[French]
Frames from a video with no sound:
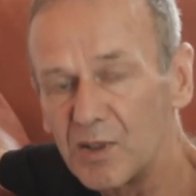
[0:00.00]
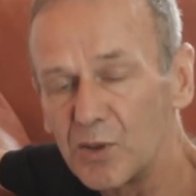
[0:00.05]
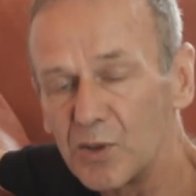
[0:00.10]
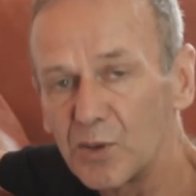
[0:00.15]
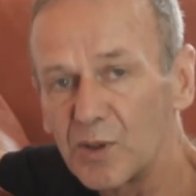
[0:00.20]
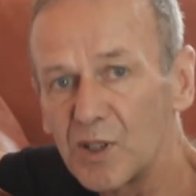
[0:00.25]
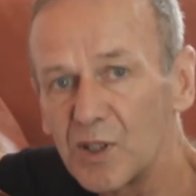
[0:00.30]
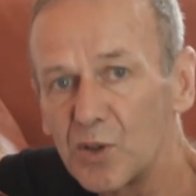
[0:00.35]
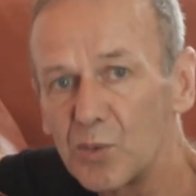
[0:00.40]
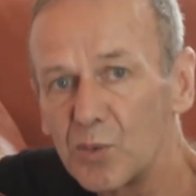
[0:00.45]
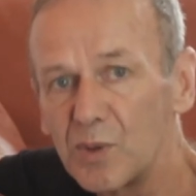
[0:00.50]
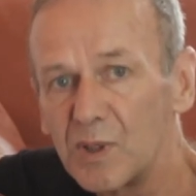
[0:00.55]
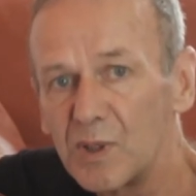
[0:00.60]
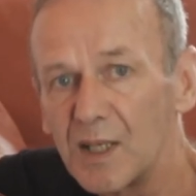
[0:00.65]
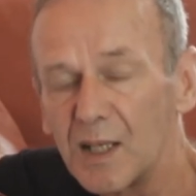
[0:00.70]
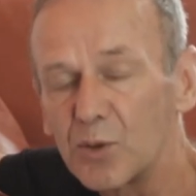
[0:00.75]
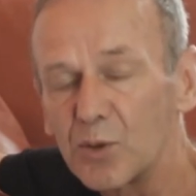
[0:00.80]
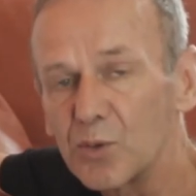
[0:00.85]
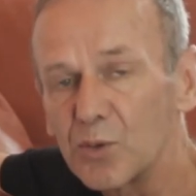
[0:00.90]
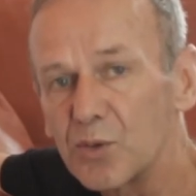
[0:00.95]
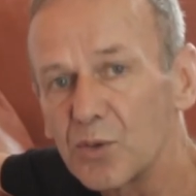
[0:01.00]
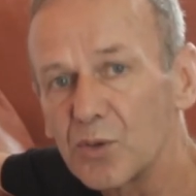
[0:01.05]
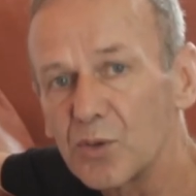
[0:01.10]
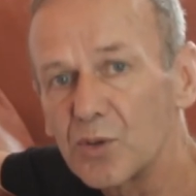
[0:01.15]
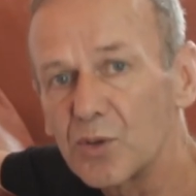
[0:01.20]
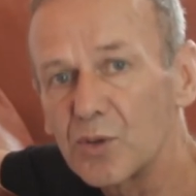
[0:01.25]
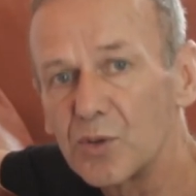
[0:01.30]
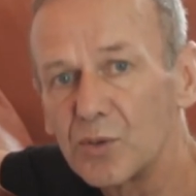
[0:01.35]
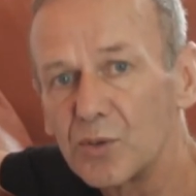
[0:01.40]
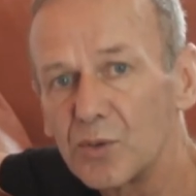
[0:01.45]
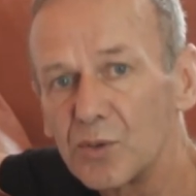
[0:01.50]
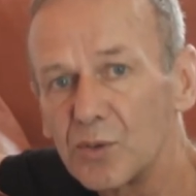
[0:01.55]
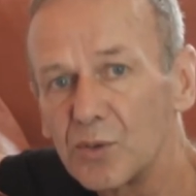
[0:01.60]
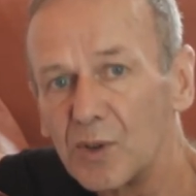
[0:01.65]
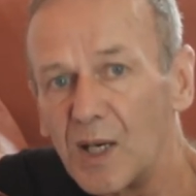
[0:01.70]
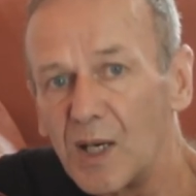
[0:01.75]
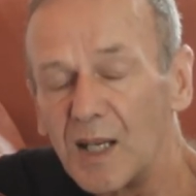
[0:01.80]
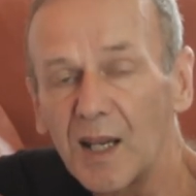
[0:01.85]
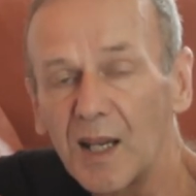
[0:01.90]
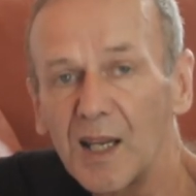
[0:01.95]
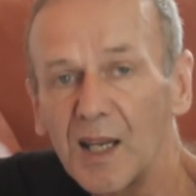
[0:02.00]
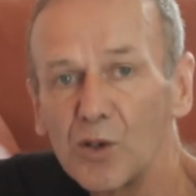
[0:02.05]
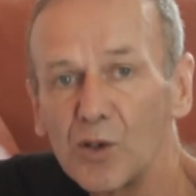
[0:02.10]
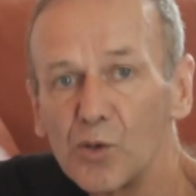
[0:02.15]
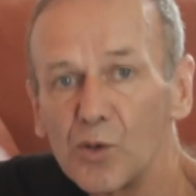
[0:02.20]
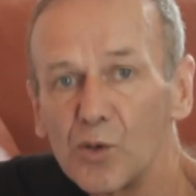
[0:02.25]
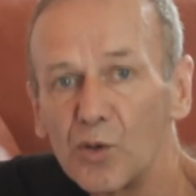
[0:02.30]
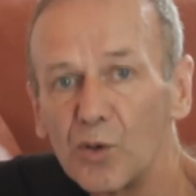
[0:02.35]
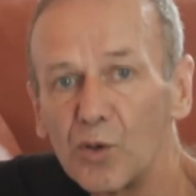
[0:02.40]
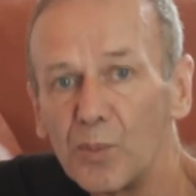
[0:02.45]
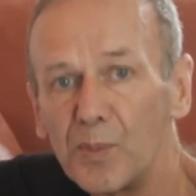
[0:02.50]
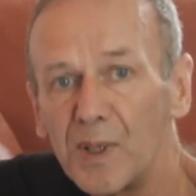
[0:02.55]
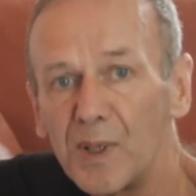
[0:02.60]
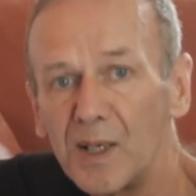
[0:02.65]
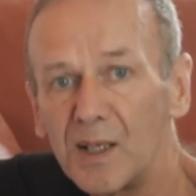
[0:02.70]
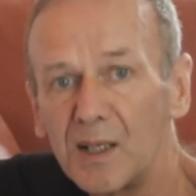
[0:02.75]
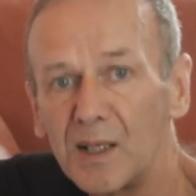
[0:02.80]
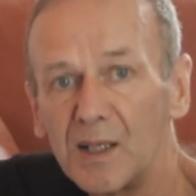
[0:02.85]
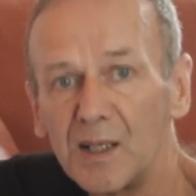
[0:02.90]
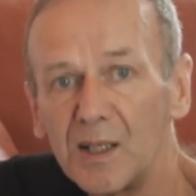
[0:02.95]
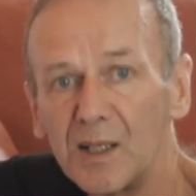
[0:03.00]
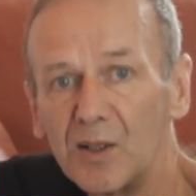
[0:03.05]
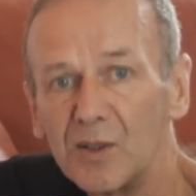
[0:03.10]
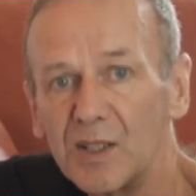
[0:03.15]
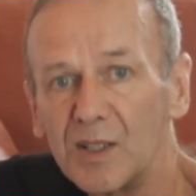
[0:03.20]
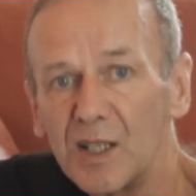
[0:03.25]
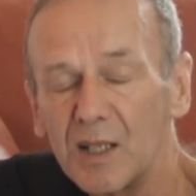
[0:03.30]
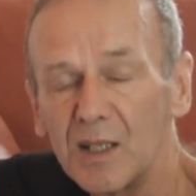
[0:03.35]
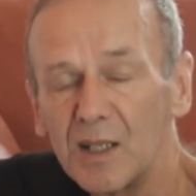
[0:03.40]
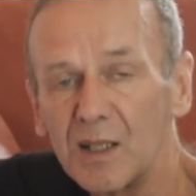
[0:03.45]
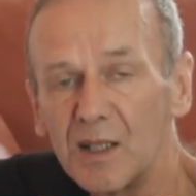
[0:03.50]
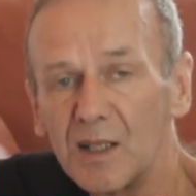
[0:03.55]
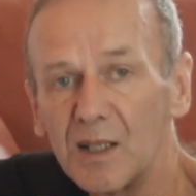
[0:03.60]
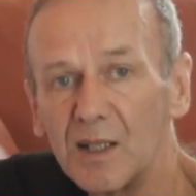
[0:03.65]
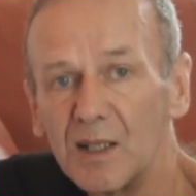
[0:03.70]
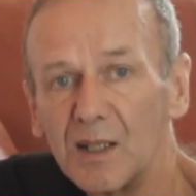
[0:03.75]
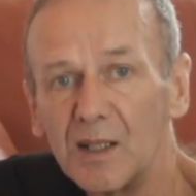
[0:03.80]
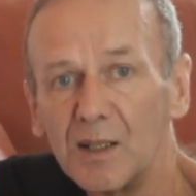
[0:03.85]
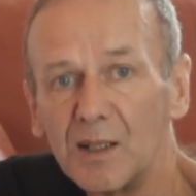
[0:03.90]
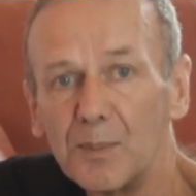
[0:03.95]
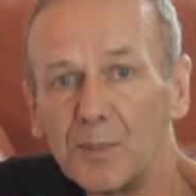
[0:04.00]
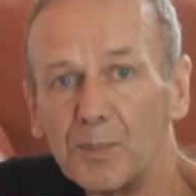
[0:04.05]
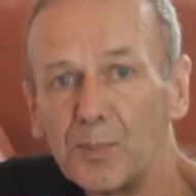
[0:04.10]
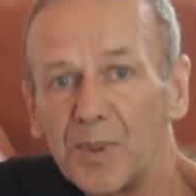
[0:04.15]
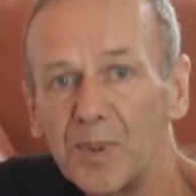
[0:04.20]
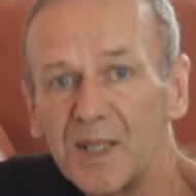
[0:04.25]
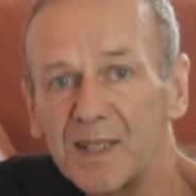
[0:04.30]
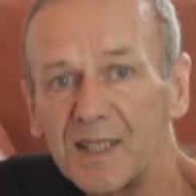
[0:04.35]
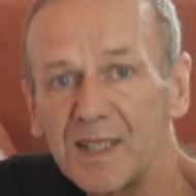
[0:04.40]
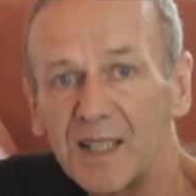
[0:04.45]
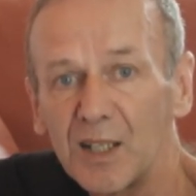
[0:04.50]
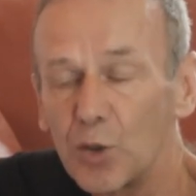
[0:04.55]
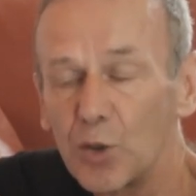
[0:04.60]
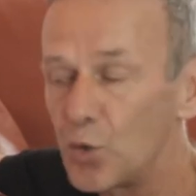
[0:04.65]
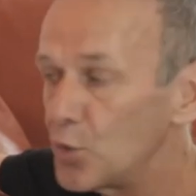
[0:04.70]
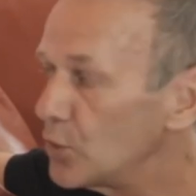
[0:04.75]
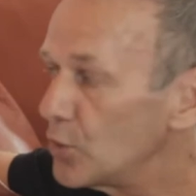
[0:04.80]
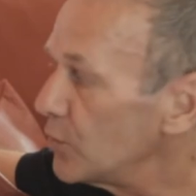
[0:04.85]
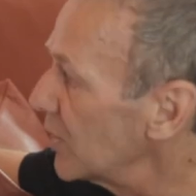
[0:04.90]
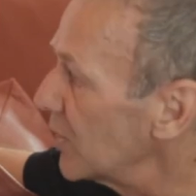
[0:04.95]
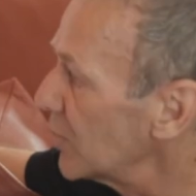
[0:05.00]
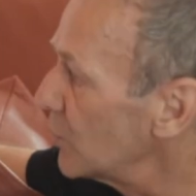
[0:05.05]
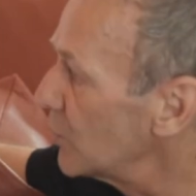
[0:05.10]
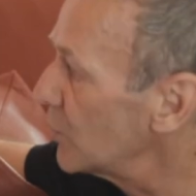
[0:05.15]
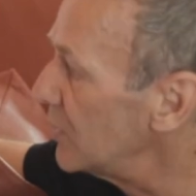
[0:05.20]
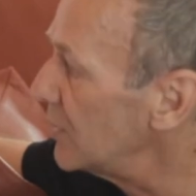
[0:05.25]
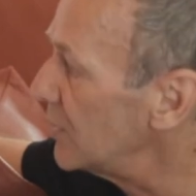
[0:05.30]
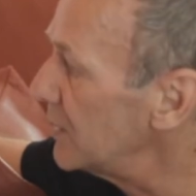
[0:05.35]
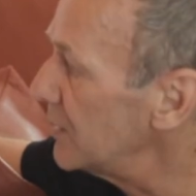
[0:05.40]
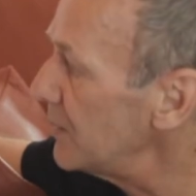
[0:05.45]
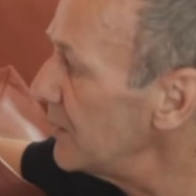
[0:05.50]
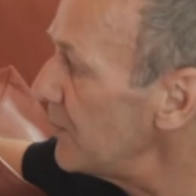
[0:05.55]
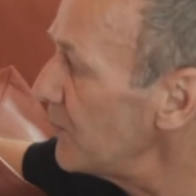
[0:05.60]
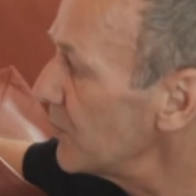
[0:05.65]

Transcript: qui suit, à la construction, à la règle au compas d'un pentagone régulier,